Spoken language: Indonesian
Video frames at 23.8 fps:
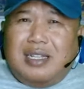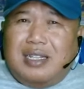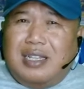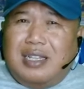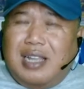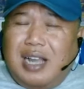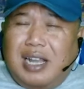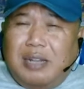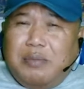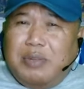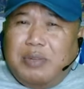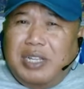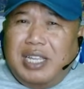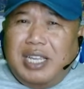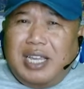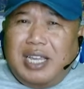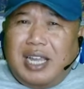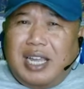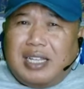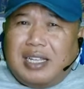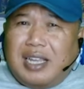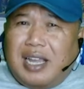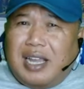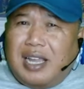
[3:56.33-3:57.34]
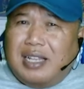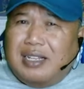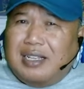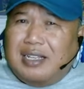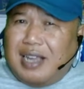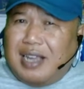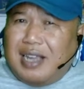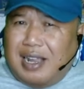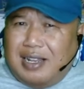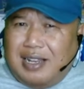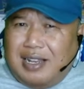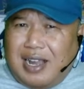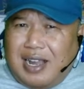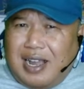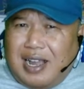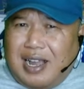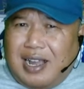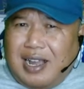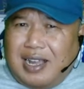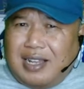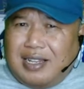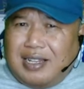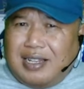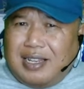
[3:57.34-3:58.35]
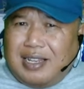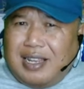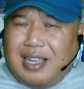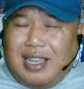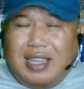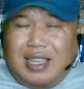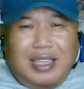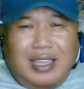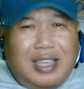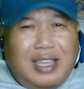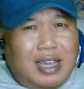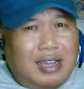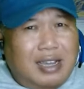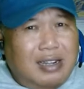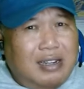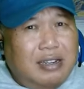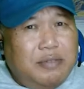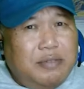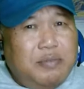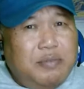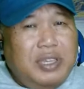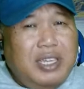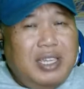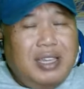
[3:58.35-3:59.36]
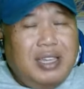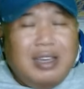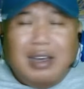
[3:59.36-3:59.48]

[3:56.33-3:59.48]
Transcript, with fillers: dan meningkatkan keadaan yang lebih